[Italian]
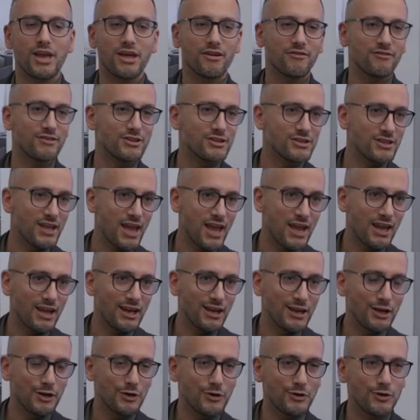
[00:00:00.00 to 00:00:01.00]
service
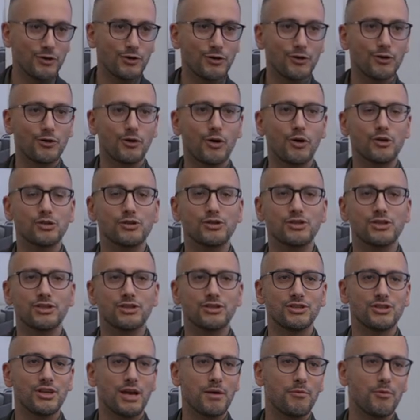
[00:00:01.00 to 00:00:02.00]
tecnico,
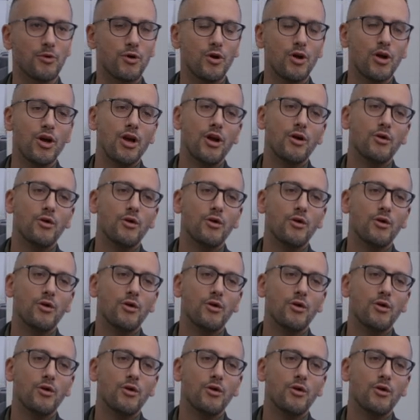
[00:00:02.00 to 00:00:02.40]
oggi siamo